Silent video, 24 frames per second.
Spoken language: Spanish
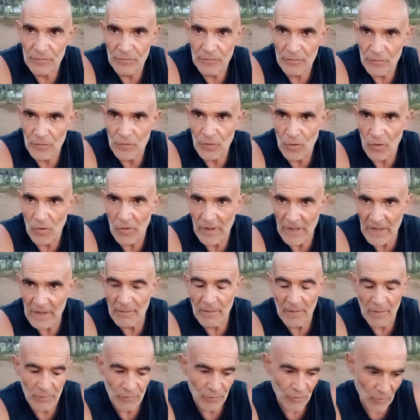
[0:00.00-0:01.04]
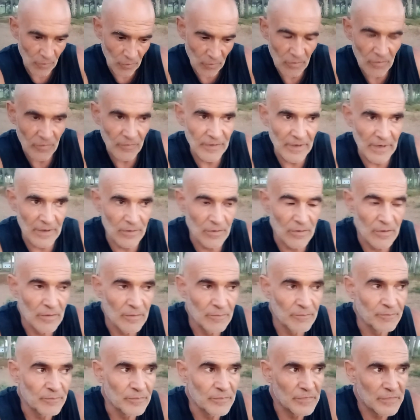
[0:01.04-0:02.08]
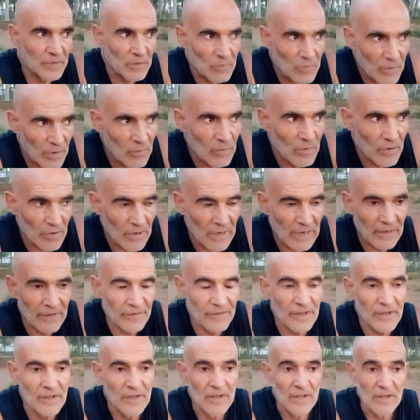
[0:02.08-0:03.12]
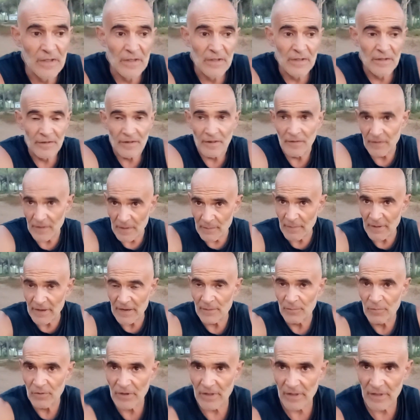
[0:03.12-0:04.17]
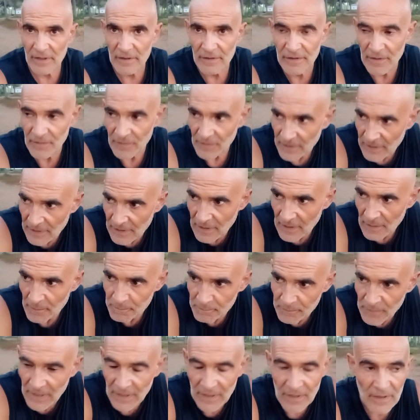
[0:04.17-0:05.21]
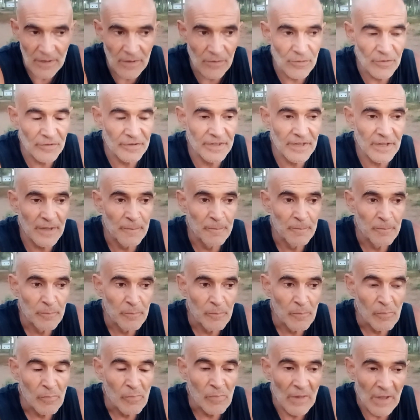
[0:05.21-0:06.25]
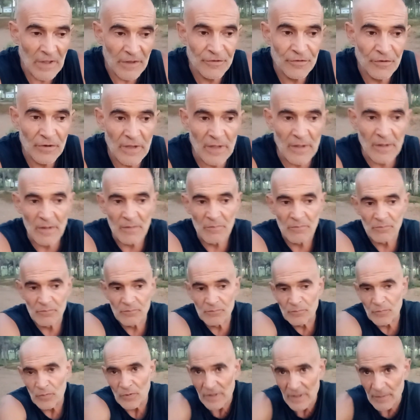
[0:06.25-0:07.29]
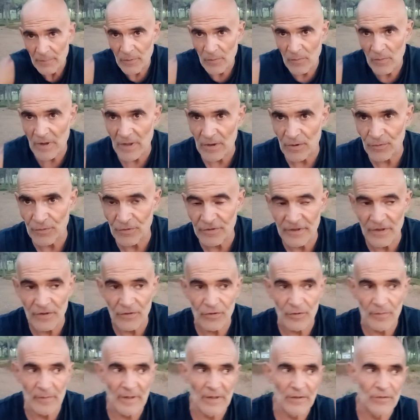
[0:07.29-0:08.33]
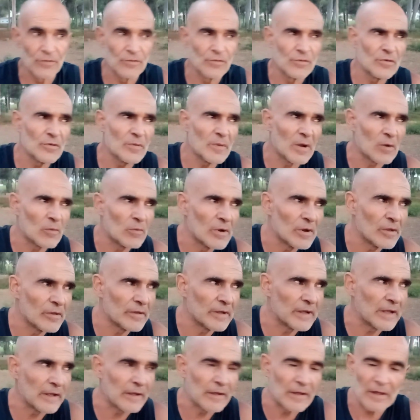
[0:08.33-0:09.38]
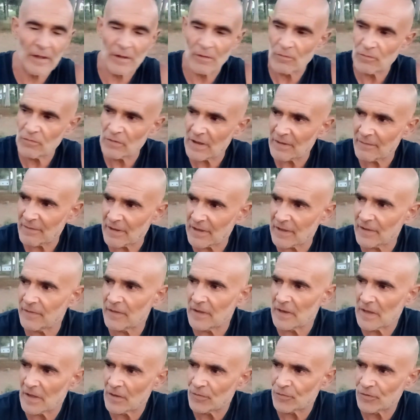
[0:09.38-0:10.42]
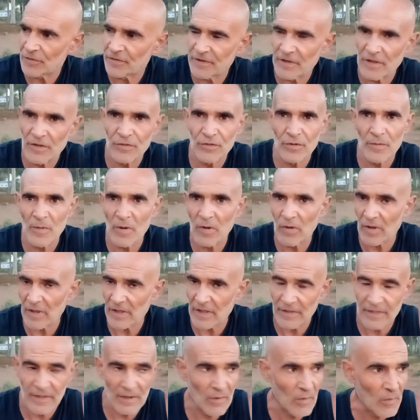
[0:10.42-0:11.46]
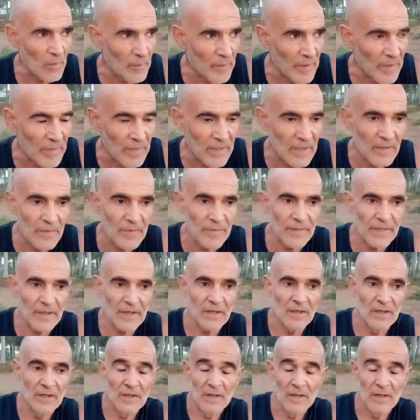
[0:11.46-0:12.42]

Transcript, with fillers: no lo negaba, en todo lo contrario. Tengo un recuerdo de que sí, sentía pena por ella, sentía pena. Entonces, eso le podía provocar otros síntomas. Yo no me acuerdo de que es que una vez que tenía otros síntomas que ya estaba muy pendiente,